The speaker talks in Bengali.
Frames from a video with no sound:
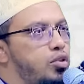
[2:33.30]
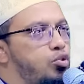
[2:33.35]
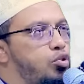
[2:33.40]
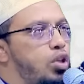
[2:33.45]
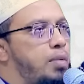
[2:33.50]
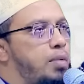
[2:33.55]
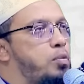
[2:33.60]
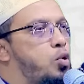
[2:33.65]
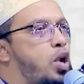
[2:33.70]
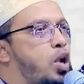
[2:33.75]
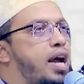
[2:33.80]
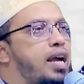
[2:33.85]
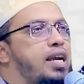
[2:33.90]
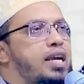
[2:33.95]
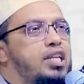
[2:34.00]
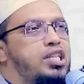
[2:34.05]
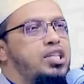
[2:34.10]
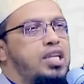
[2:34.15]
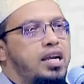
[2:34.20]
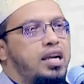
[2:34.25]
তো এই
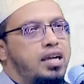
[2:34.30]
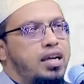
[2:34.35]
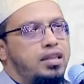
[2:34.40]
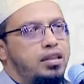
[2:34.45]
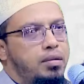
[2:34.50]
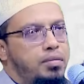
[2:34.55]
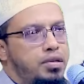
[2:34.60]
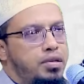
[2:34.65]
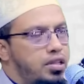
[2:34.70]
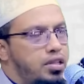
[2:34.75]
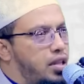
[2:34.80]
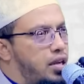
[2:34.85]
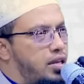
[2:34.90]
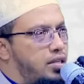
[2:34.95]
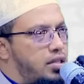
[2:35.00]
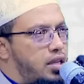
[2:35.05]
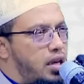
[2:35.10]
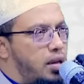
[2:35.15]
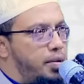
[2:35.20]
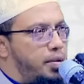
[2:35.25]
বোরাকের সাক্ষাৎ নবী সাল্লাহ
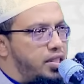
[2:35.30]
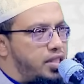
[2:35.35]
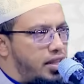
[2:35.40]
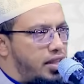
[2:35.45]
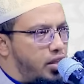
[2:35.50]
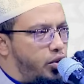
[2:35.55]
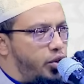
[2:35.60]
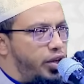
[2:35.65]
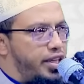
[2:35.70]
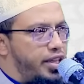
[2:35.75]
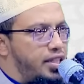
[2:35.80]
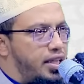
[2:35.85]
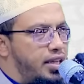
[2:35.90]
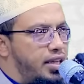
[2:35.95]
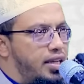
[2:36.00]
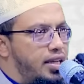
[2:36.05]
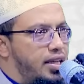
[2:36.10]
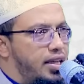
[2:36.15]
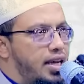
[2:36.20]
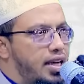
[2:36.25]
সাল্লামের সাথে হয়েছে
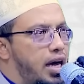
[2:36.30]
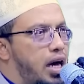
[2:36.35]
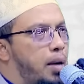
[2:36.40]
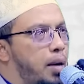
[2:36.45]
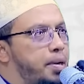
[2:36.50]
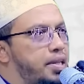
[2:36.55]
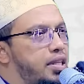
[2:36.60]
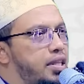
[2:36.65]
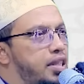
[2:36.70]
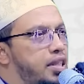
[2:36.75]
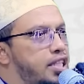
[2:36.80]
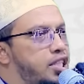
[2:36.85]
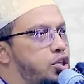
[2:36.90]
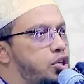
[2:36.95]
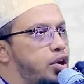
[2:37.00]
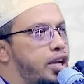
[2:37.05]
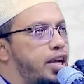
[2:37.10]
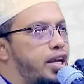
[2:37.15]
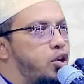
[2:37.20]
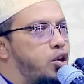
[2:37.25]
আমাদের
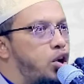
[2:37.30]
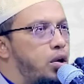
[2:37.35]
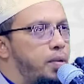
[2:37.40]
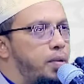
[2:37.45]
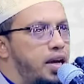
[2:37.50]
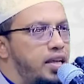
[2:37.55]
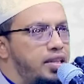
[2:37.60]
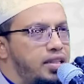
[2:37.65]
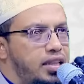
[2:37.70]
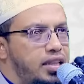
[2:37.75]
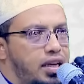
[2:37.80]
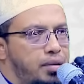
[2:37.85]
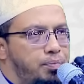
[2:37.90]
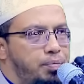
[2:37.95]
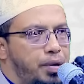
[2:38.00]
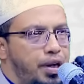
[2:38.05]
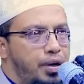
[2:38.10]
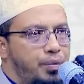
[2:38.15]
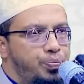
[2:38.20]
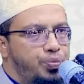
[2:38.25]
দেশে অনেক ঘর বাড়িতে
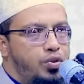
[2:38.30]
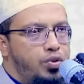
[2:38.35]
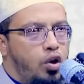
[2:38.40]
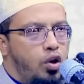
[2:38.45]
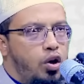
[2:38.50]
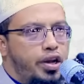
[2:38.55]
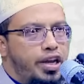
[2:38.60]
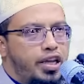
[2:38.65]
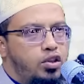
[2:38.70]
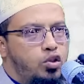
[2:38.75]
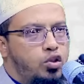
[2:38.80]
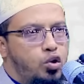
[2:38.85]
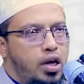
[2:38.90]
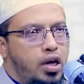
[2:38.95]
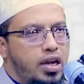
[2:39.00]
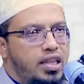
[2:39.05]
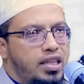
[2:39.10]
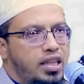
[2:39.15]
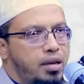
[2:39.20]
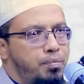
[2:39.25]
দেখবেন অনেক
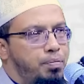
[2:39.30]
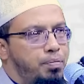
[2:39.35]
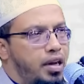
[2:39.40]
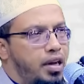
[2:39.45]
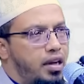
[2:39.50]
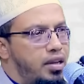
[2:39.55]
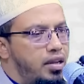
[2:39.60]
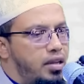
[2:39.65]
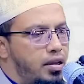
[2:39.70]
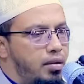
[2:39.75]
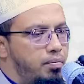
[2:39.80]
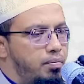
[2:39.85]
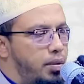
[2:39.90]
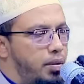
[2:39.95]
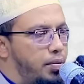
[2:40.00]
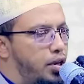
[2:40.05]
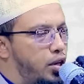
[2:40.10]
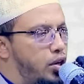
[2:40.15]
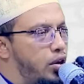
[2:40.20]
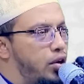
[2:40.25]
দোকানে দেখবেন
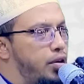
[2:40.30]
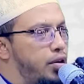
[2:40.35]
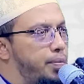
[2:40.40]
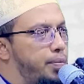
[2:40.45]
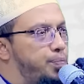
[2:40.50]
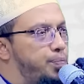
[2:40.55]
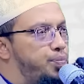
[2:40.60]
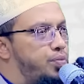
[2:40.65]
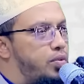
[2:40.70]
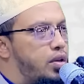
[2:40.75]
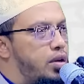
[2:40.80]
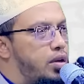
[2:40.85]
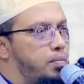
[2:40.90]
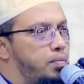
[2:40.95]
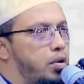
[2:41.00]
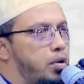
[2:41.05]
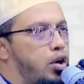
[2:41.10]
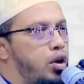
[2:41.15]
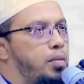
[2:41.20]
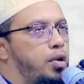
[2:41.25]
বিভিন্ন
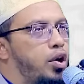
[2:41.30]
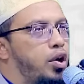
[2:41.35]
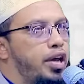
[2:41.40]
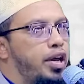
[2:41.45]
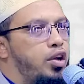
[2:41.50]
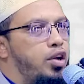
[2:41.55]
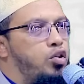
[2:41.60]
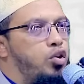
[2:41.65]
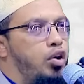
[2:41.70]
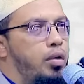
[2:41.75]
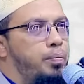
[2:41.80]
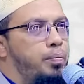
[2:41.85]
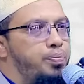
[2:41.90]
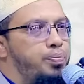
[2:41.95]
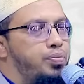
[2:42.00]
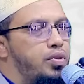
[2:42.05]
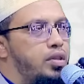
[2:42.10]
বড় বড় এরকম